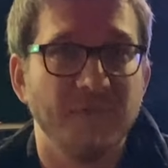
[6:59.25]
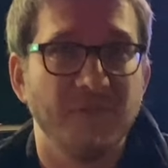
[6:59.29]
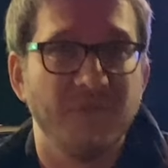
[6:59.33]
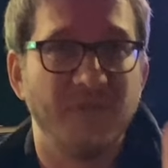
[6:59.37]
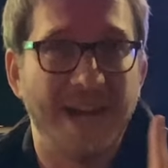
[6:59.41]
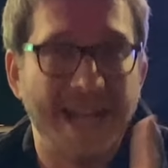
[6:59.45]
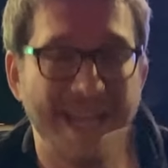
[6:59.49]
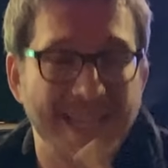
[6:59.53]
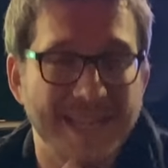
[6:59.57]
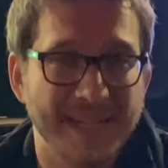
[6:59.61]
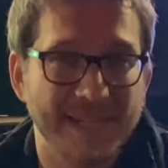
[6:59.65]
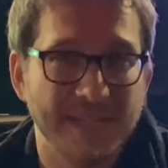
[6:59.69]

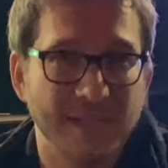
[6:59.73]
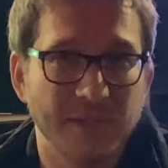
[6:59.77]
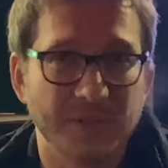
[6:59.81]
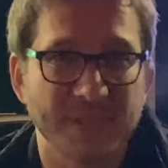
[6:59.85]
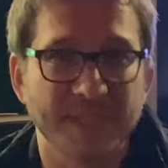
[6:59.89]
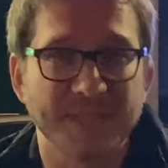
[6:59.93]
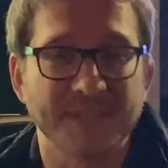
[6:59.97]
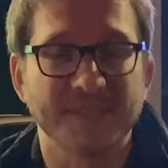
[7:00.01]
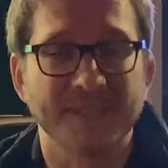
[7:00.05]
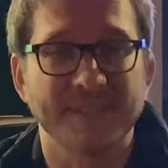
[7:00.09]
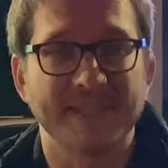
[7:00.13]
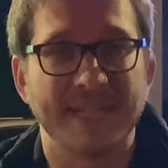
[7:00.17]
Weil, und
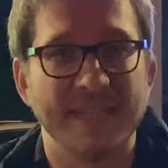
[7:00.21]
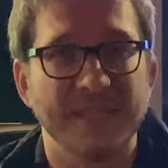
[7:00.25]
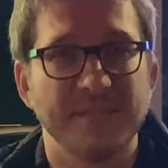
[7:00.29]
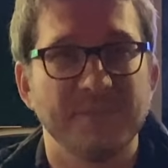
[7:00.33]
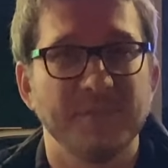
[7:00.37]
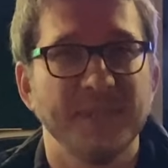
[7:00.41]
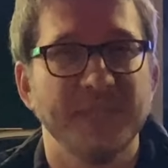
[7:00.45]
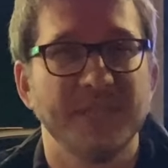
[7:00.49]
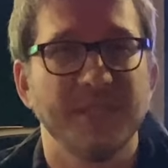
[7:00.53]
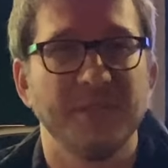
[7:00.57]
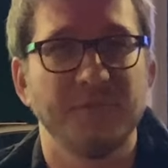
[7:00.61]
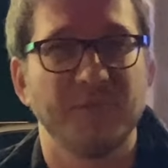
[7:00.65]
das ist ganz
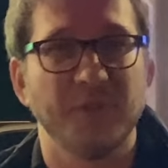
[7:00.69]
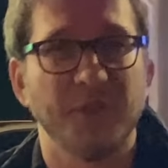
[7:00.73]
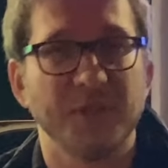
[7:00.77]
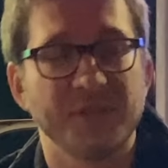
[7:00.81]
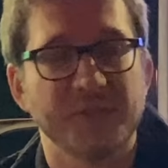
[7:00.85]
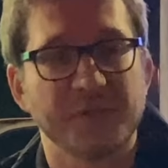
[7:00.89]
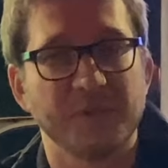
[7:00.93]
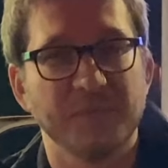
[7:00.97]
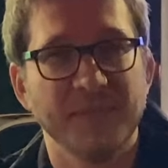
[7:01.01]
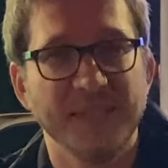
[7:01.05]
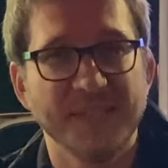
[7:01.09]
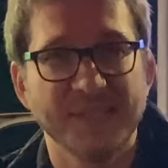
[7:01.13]
wichtig für
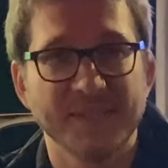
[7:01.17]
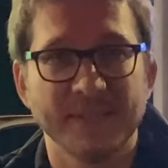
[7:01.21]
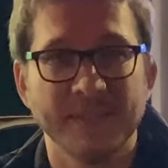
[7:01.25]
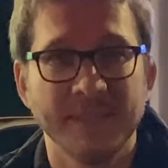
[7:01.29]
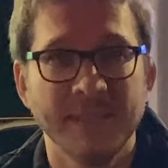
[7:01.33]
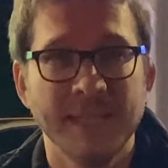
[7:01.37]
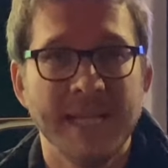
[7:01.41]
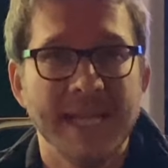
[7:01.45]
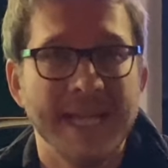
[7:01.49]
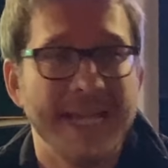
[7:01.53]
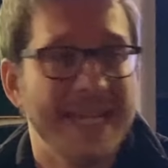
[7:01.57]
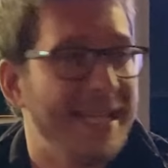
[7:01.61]
euch zu
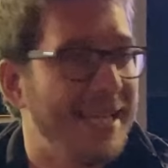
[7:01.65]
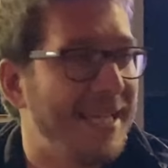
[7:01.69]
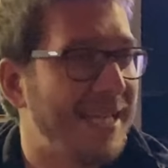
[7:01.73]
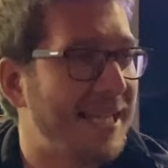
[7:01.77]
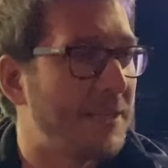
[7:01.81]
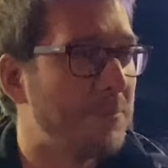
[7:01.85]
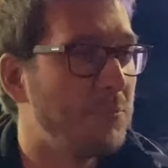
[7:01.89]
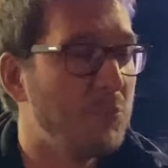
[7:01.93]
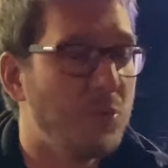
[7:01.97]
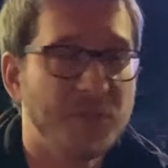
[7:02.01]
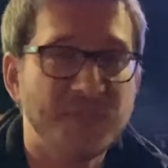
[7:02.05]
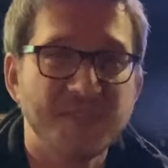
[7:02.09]
wissen,
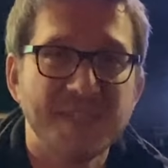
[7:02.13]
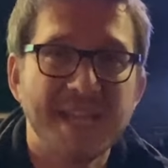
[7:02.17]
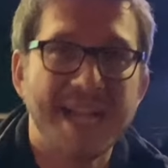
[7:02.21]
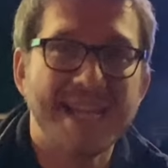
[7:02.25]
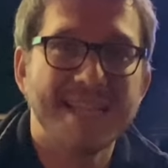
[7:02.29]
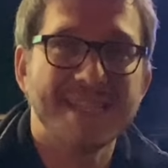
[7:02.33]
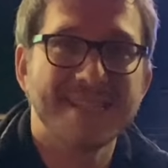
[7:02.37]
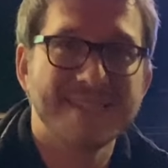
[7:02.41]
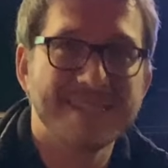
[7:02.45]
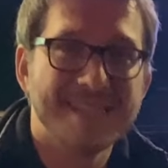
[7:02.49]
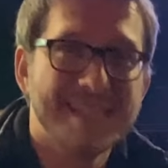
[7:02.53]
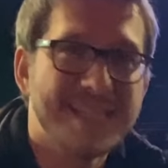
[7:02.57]
ich muss ja
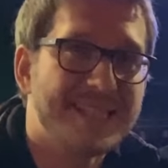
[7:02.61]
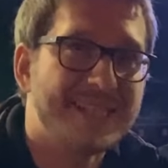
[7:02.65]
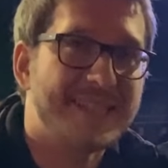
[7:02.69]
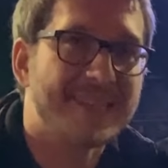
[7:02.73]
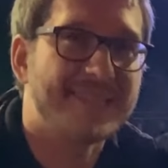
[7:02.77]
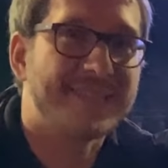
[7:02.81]
jetzt nicht